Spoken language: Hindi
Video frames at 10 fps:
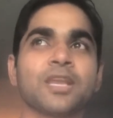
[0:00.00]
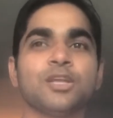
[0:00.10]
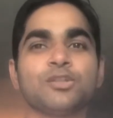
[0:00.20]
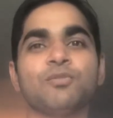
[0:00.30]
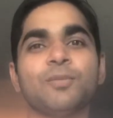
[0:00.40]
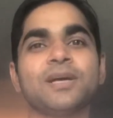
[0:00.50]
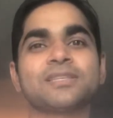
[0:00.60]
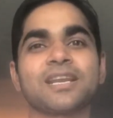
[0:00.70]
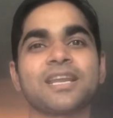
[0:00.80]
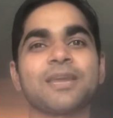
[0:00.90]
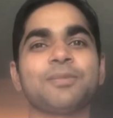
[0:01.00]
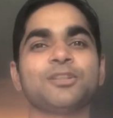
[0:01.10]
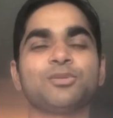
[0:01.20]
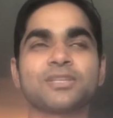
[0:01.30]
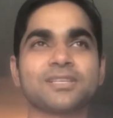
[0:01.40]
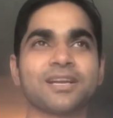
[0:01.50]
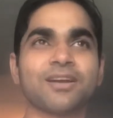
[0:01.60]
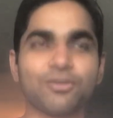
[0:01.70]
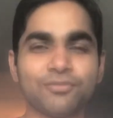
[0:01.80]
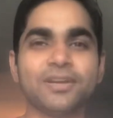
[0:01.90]
तो वो पास करने के बाद थोड़ा सा
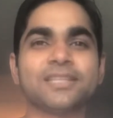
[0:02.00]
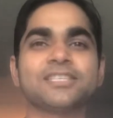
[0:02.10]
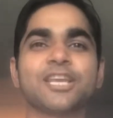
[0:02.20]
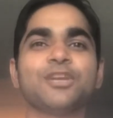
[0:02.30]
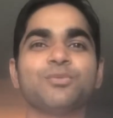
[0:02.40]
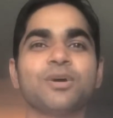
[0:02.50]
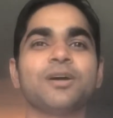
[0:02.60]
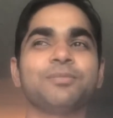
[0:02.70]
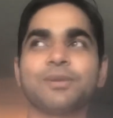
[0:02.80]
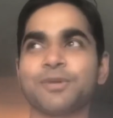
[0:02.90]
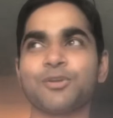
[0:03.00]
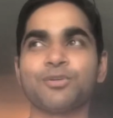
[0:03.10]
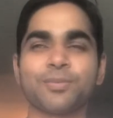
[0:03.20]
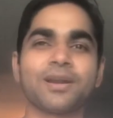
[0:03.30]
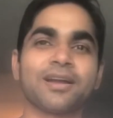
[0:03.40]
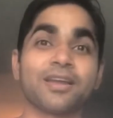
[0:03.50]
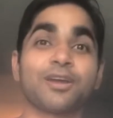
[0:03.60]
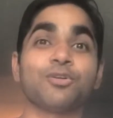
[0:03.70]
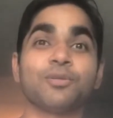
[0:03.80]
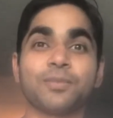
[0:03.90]
कॉन्फिडेंस गेन हुआ फिर मैं रोड पर आ गया
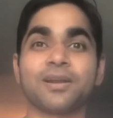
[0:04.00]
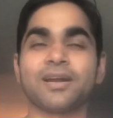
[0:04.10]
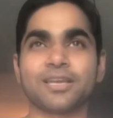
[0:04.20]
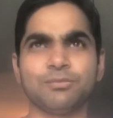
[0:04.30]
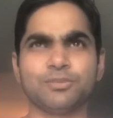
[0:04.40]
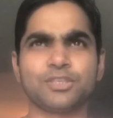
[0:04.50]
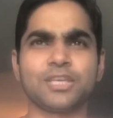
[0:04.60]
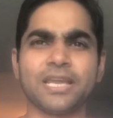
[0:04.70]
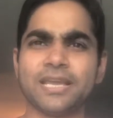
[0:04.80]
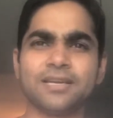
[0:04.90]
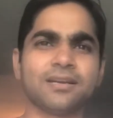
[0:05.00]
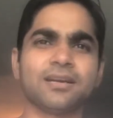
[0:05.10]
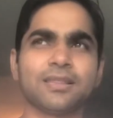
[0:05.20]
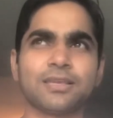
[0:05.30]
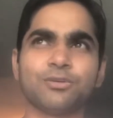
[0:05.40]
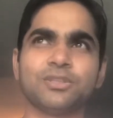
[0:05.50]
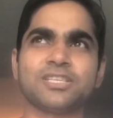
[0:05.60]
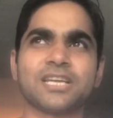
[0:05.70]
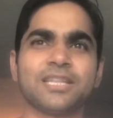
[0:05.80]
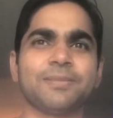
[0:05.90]
रोड पर आके मुझसे एक गलती हुई थी
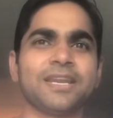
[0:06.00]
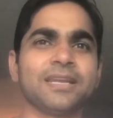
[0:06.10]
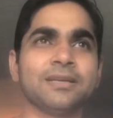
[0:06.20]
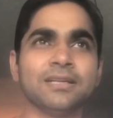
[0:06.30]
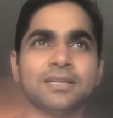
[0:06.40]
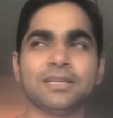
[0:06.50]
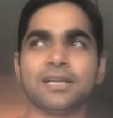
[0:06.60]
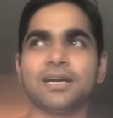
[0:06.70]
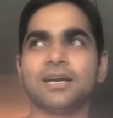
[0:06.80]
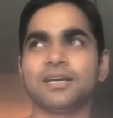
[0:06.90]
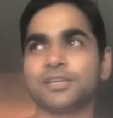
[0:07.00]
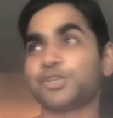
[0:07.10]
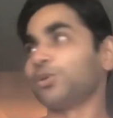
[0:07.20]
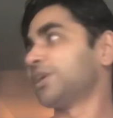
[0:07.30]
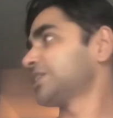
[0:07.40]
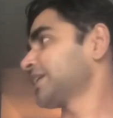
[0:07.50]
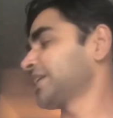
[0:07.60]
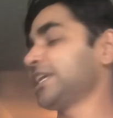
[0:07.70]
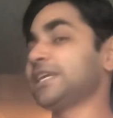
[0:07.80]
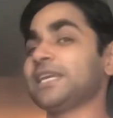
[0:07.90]
शायद मैंने शोल्डर चेक
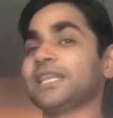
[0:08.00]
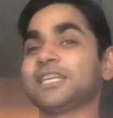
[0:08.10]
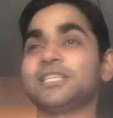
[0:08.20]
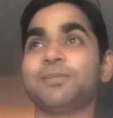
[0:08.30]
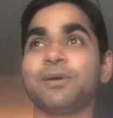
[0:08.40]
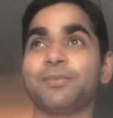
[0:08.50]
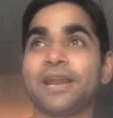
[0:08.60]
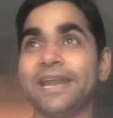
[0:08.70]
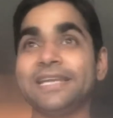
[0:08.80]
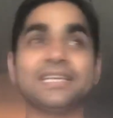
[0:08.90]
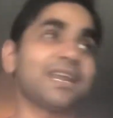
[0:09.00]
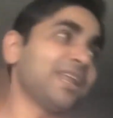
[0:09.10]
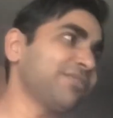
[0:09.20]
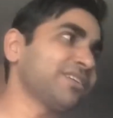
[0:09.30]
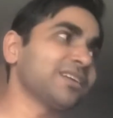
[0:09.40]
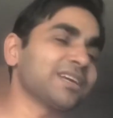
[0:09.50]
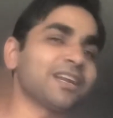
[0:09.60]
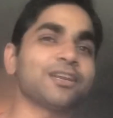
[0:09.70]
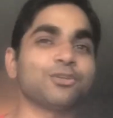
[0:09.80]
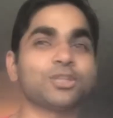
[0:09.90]
नहीं किया था जब हम राइट या लेफ़्ट टर्न कर
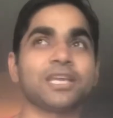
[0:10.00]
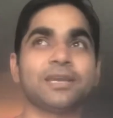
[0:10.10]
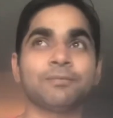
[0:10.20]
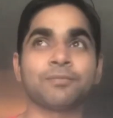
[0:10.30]
रहे होते हैं